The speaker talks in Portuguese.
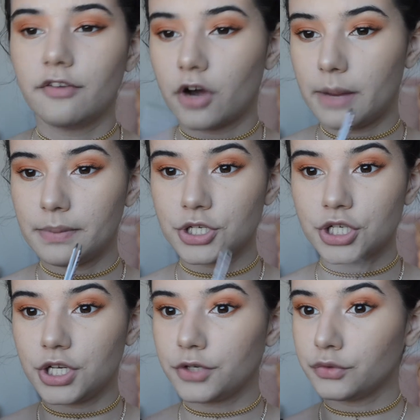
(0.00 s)
E vou
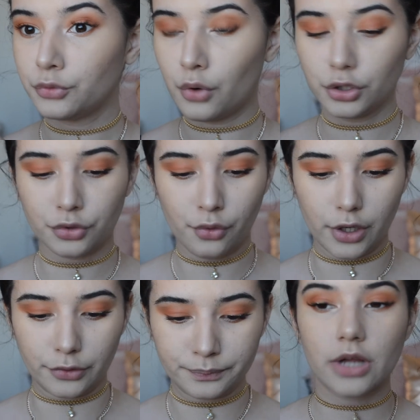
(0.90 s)
repetir no outro olho.